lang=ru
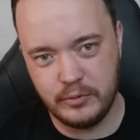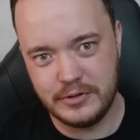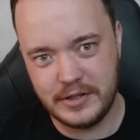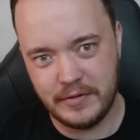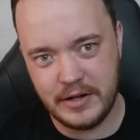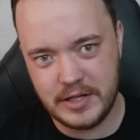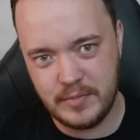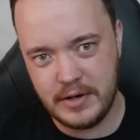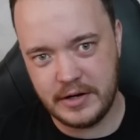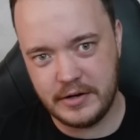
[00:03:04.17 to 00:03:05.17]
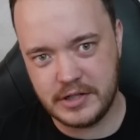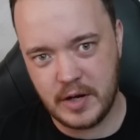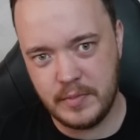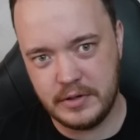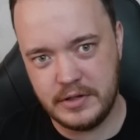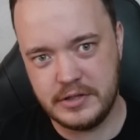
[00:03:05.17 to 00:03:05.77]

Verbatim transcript: будут заставлять тебя играть в шахматы,